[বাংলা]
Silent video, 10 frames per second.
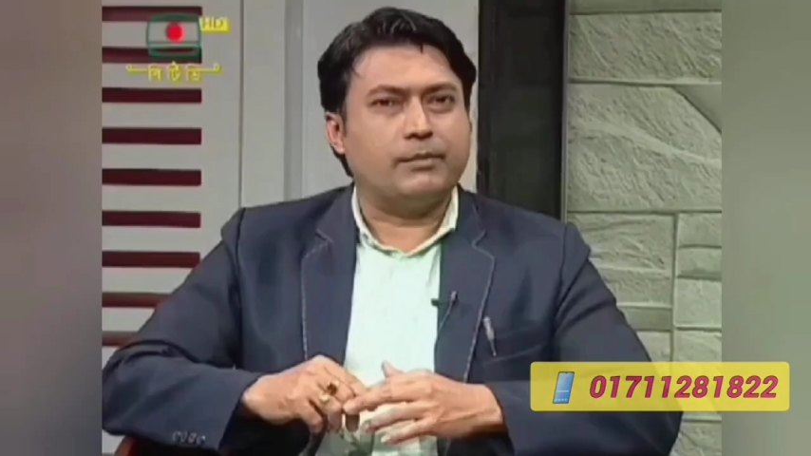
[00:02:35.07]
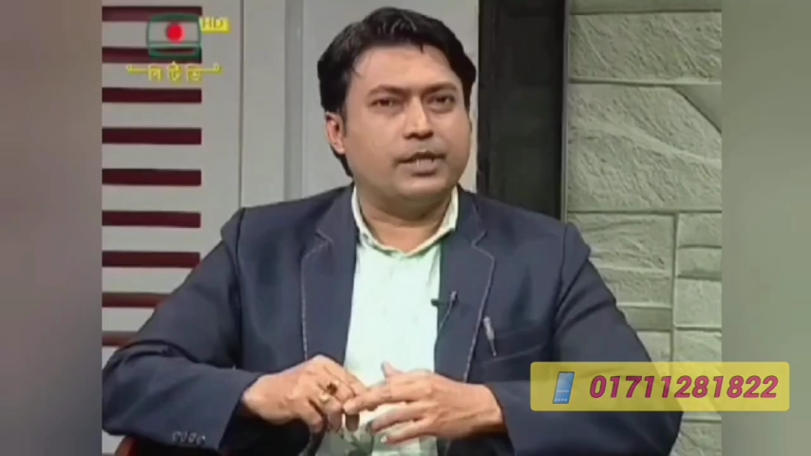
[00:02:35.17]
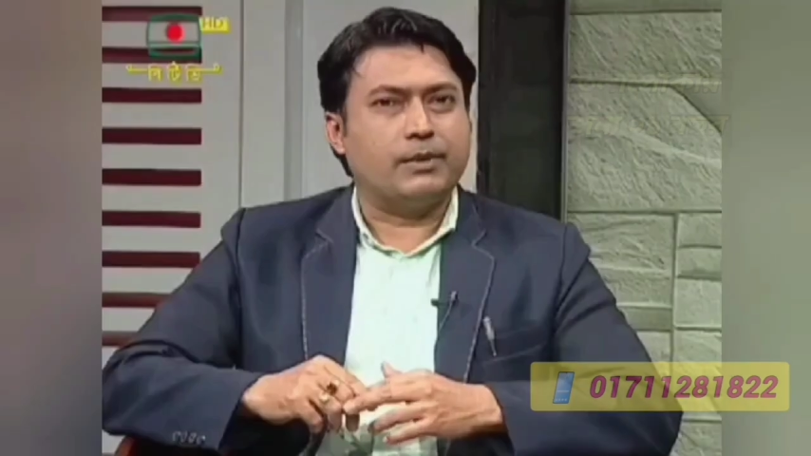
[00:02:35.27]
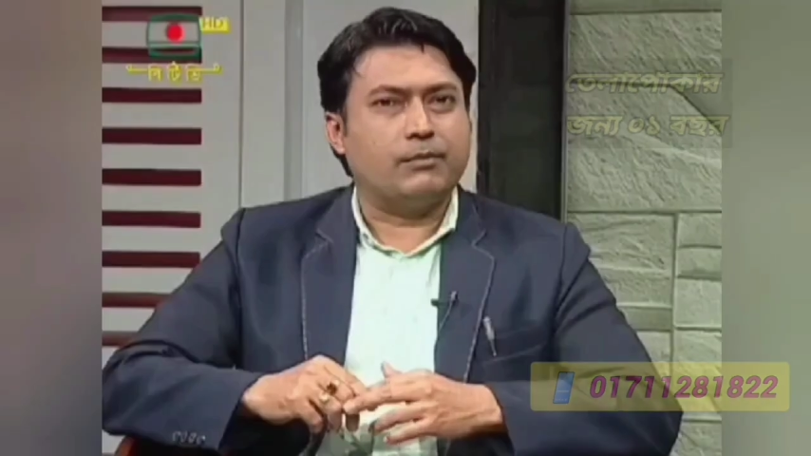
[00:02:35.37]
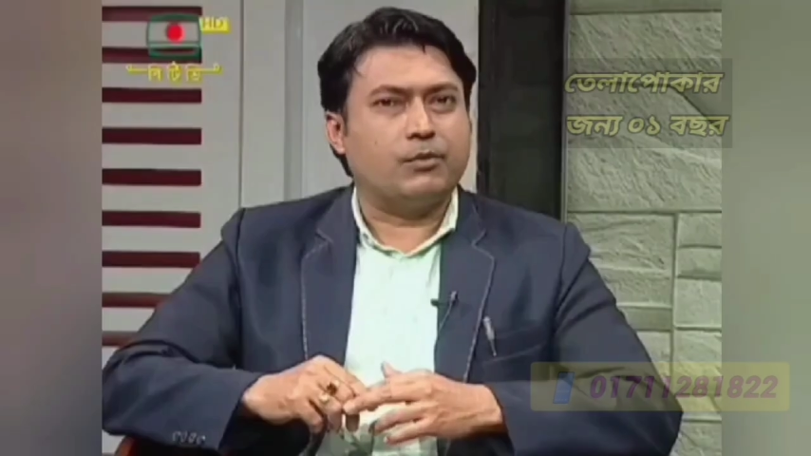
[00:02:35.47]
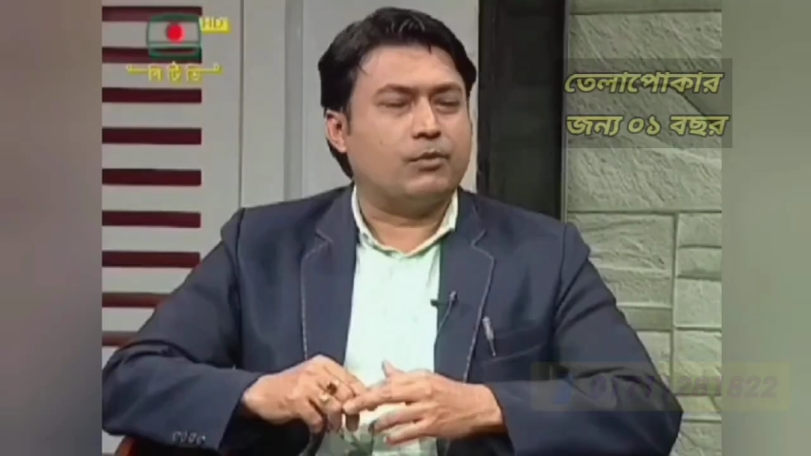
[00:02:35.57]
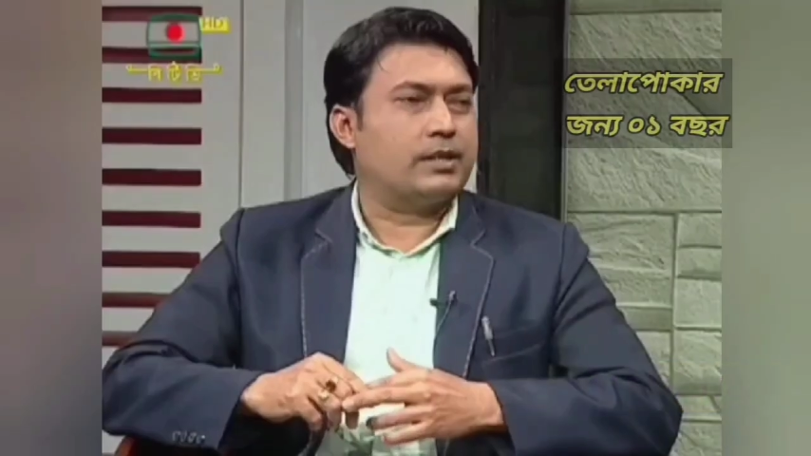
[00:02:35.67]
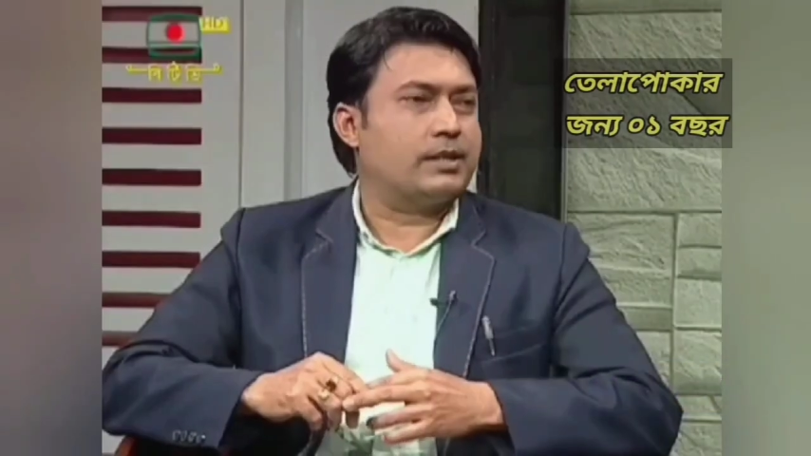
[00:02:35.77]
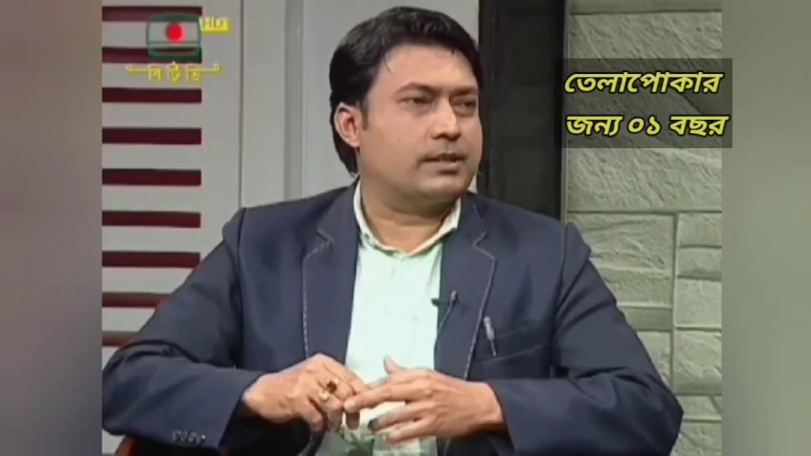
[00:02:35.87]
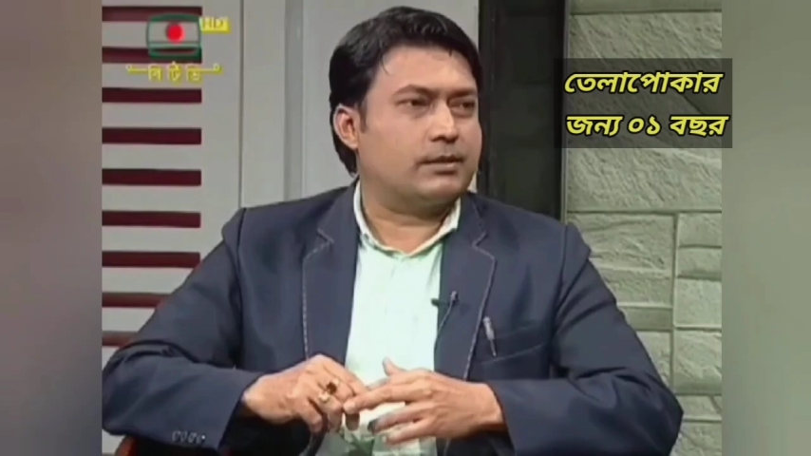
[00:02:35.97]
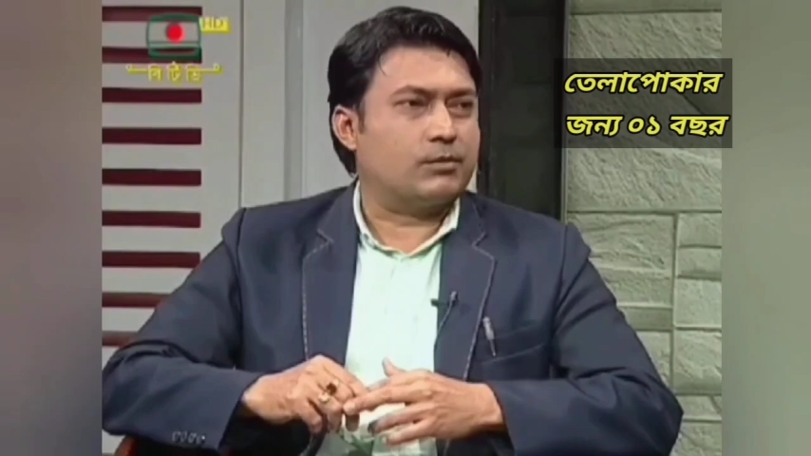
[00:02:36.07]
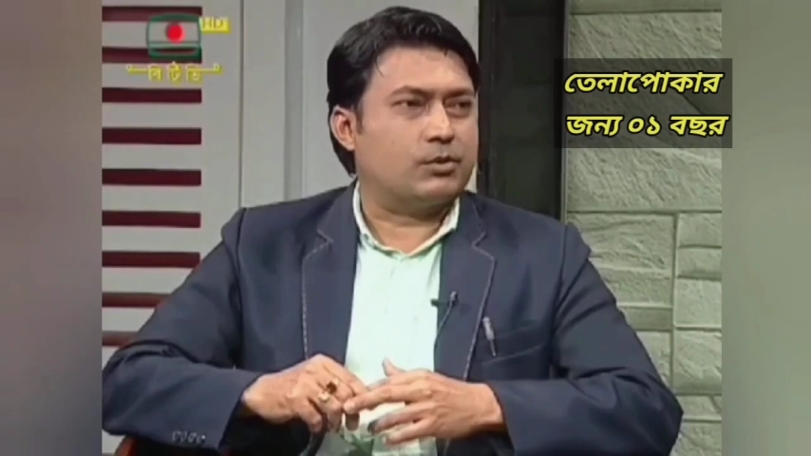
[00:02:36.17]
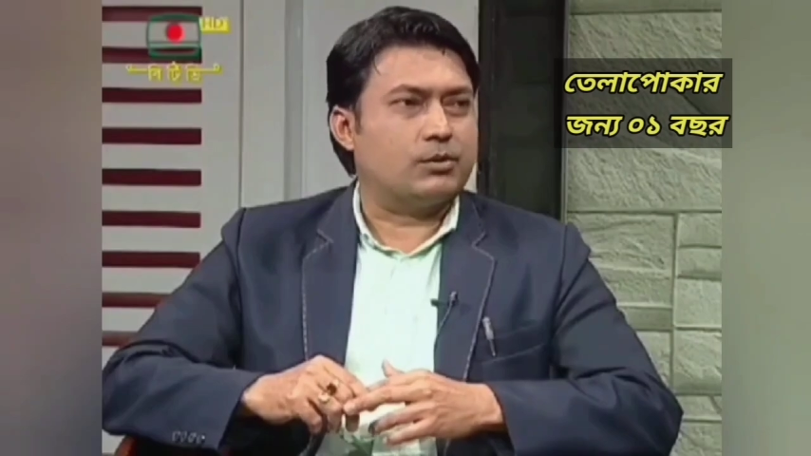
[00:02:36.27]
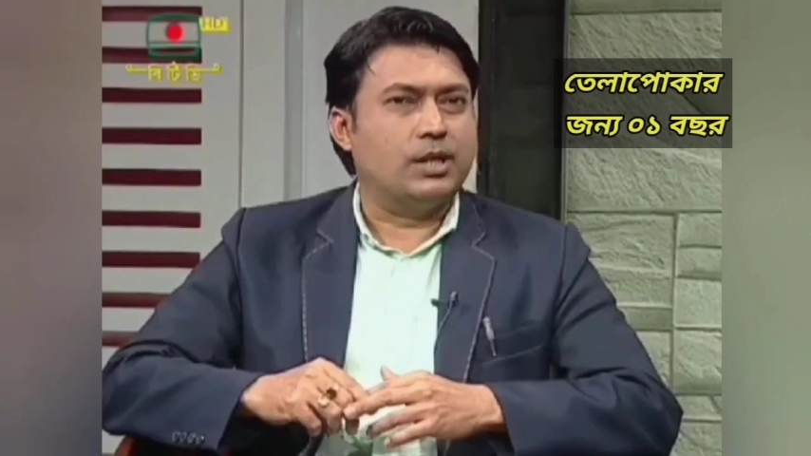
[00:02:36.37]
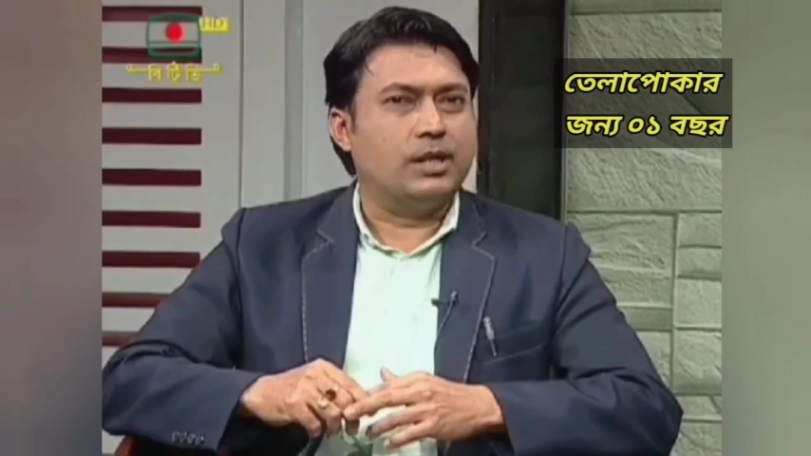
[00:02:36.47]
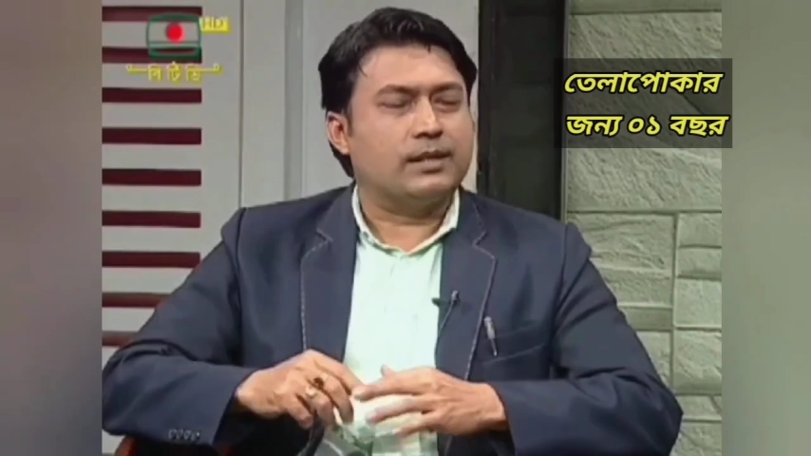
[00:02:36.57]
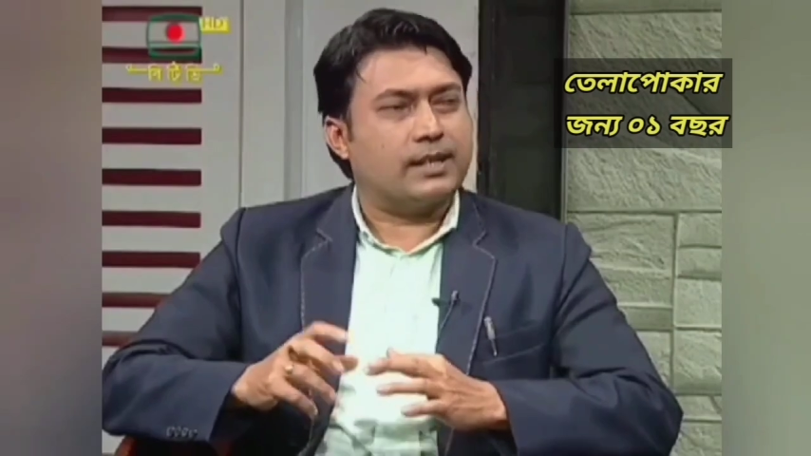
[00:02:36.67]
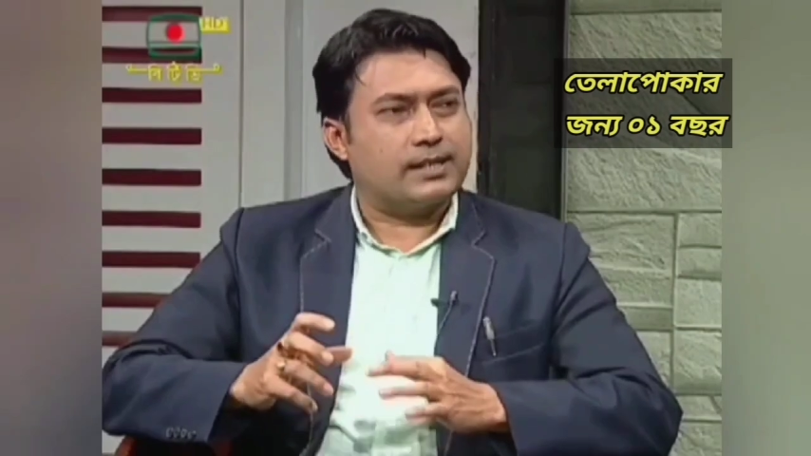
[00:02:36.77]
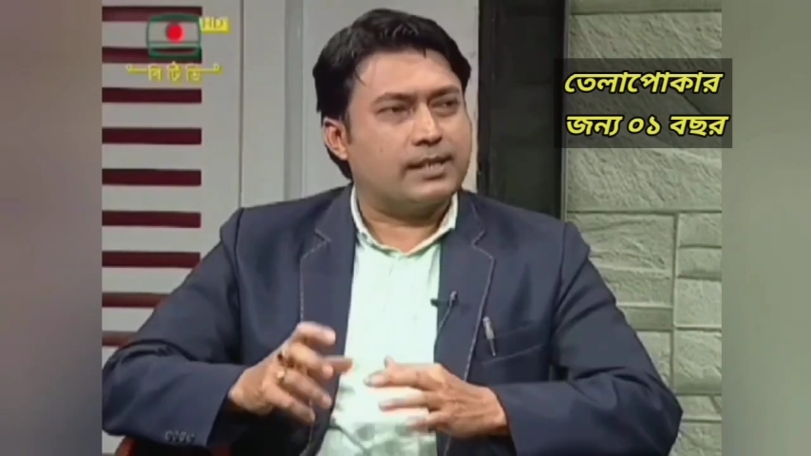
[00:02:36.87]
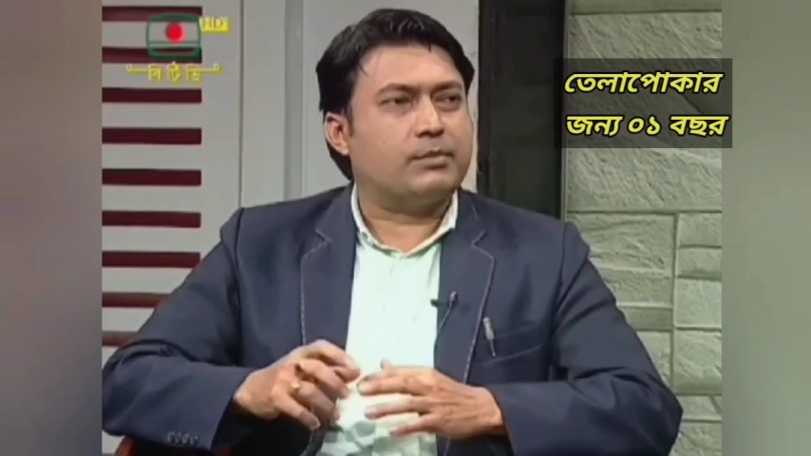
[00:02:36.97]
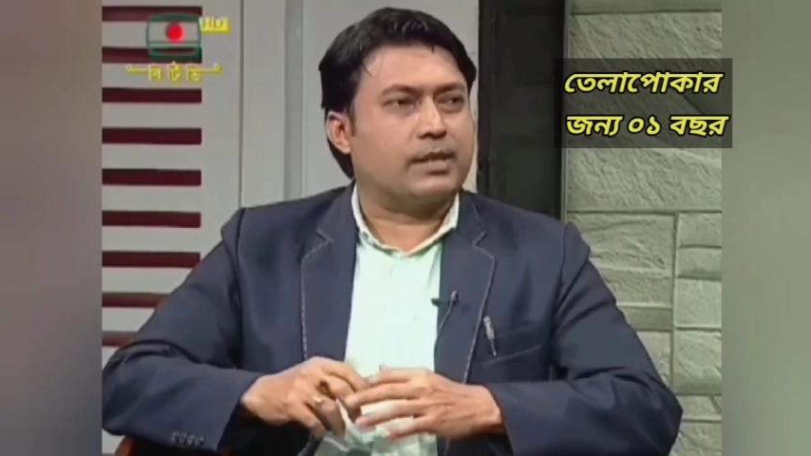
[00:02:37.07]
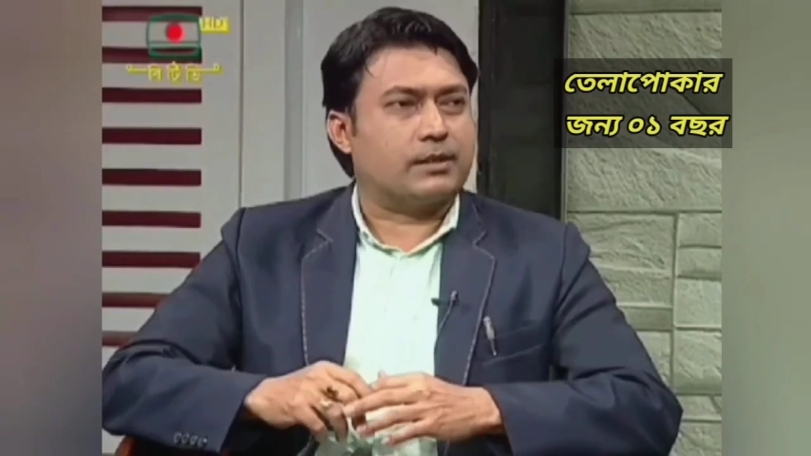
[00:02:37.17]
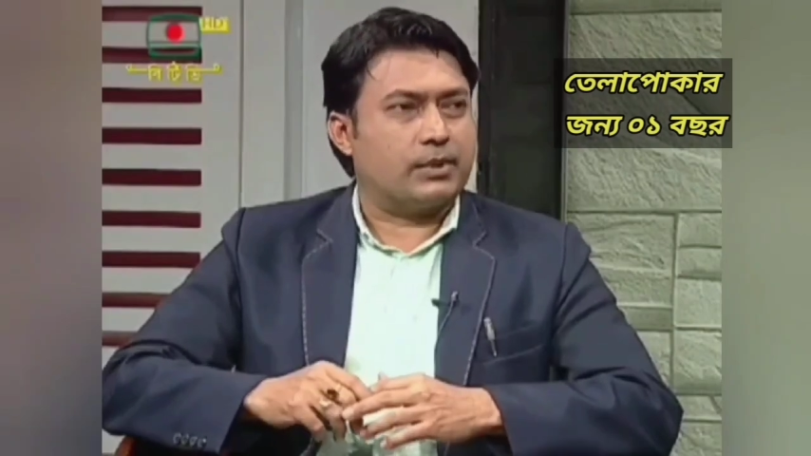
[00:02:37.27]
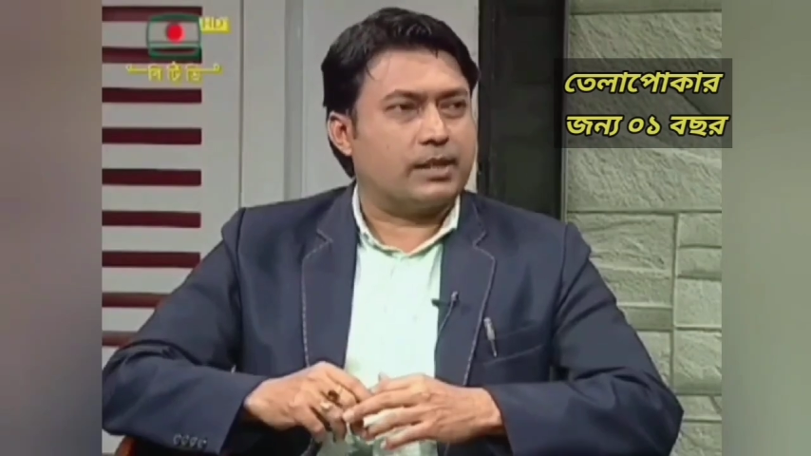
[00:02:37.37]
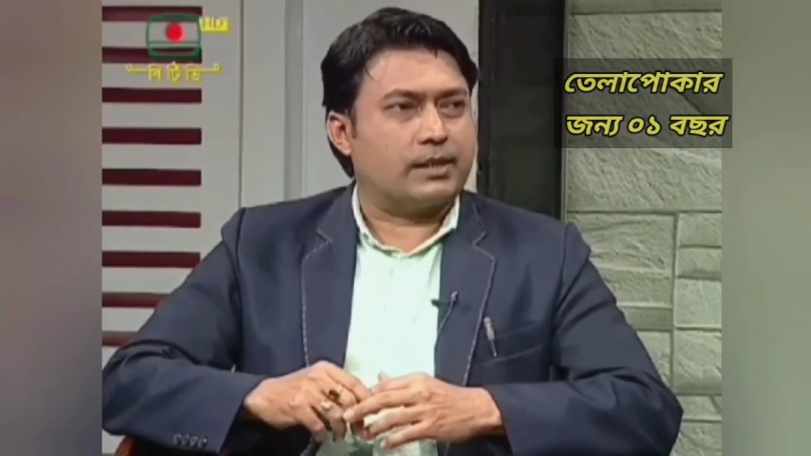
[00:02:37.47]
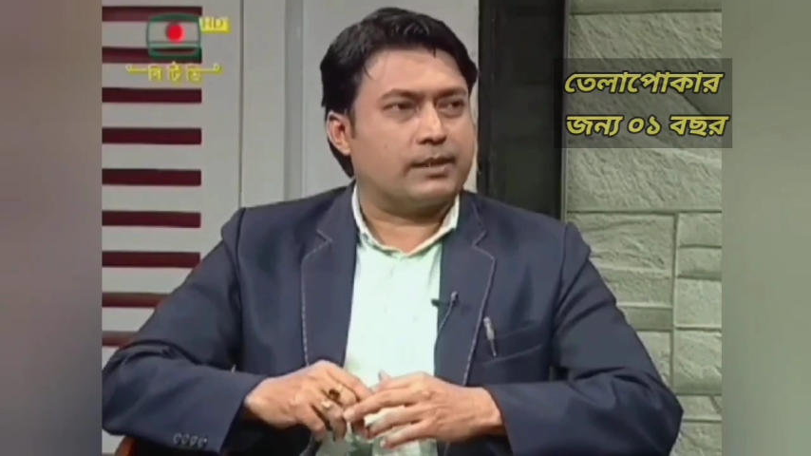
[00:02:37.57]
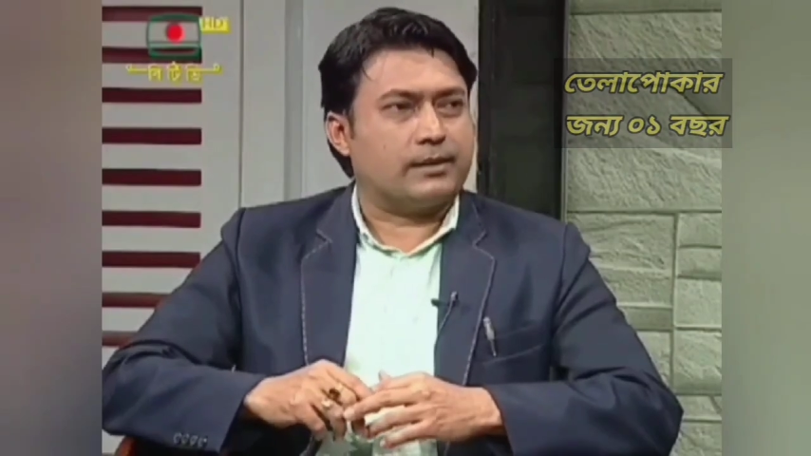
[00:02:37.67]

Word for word: মিনিমাম ওয়ান ইয়ার্স এর মতো তারা সেফ থাকতে পারে আর